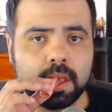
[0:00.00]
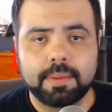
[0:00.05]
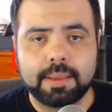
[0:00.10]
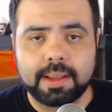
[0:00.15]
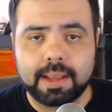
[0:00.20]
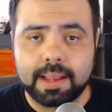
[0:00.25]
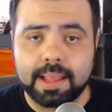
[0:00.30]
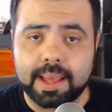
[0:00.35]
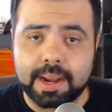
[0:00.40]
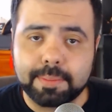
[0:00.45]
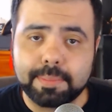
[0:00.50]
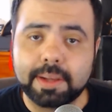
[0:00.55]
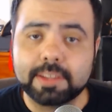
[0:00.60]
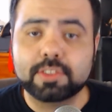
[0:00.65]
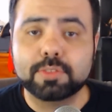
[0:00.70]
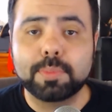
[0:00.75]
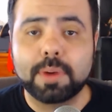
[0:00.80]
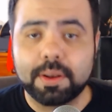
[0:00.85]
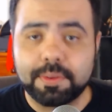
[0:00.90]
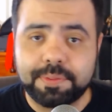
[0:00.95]
Bem, galera,
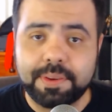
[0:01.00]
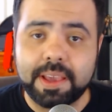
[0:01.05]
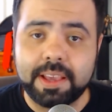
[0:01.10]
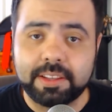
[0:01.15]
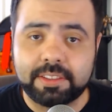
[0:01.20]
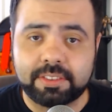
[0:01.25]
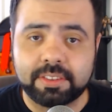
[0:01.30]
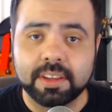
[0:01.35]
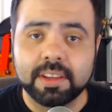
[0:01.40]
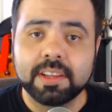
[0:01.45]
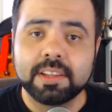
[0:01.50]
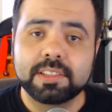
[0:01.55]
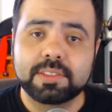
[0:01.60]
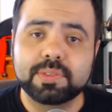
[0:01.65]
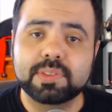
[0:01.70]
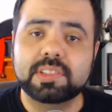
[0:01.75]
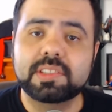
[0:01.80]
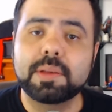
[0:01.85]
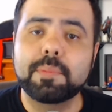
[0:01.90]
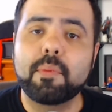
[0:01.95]
mais uma vez,
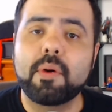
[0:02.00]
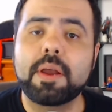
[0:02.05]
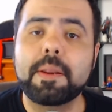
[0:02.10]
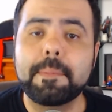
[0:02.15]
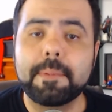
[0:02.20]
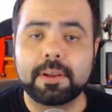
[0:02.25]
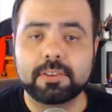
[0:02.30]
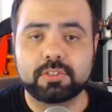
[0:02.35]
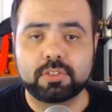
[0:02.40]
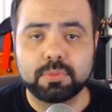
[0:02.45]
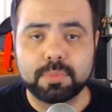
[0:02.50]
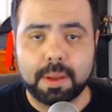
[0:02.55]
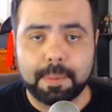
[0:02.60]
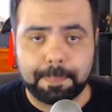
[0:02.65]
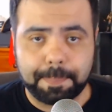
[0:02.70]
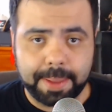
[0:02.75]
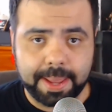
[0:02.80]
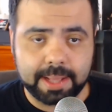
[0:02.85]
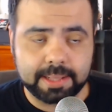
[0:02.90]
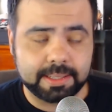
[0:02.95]
se você mora embaixo de uma
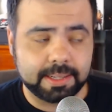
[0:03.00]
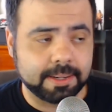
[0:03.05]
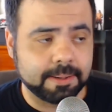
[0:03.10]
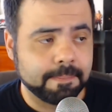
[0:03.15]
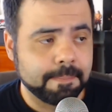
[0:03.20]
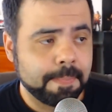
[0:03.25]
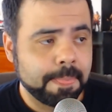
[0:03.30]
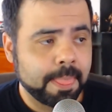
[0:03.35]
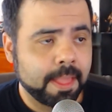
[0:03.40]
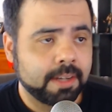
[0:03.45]
pedra,